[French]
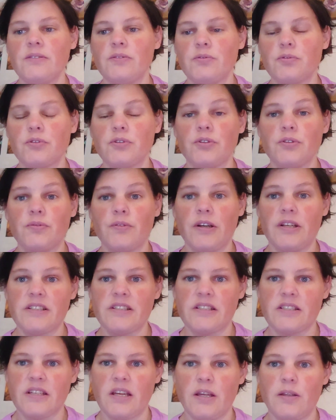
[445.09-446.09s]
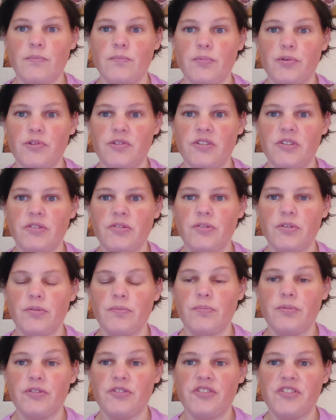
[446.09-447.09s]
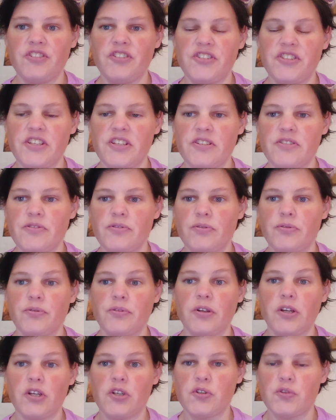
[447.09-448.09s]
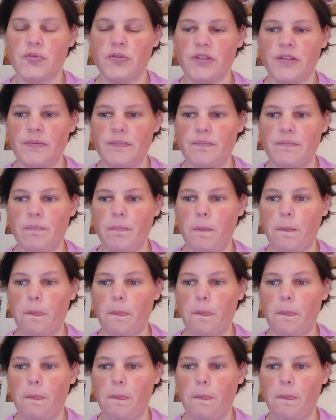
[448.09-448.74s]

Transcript: Donc euh, ouais, ça sera une petite, petite sieste dans la journée.